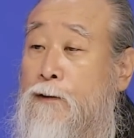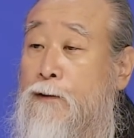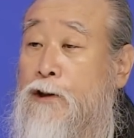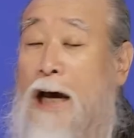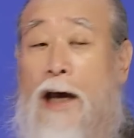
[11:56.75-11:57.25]

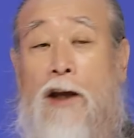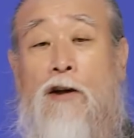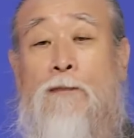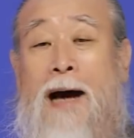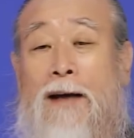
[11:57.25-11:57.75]

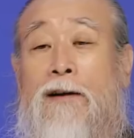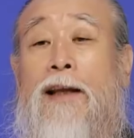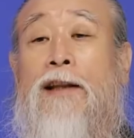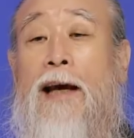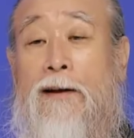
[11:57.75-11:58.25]
사회를
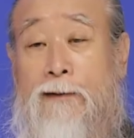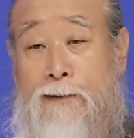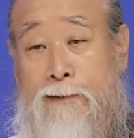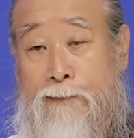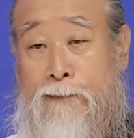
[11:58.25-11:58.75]
바르게 대하는
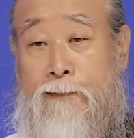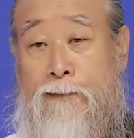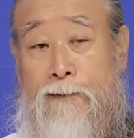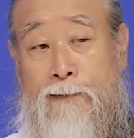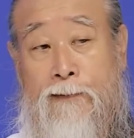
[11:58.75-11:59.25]
것.
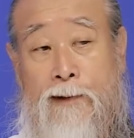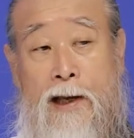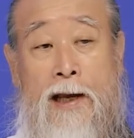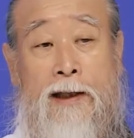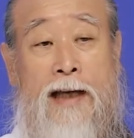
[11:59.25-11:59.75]

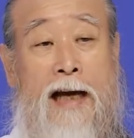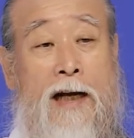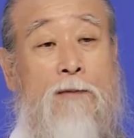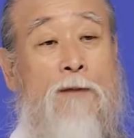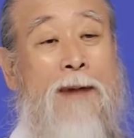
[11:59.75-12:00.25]

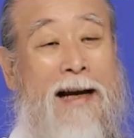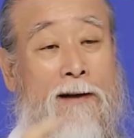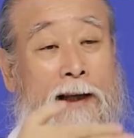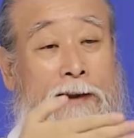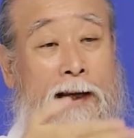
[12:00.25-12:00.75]
사람을
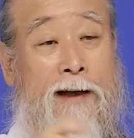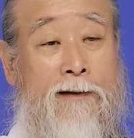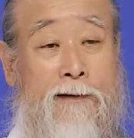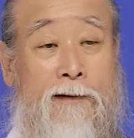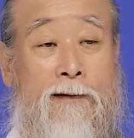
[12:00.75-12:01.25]
바르게
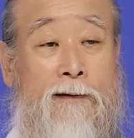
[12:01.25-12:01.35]
대하는 것.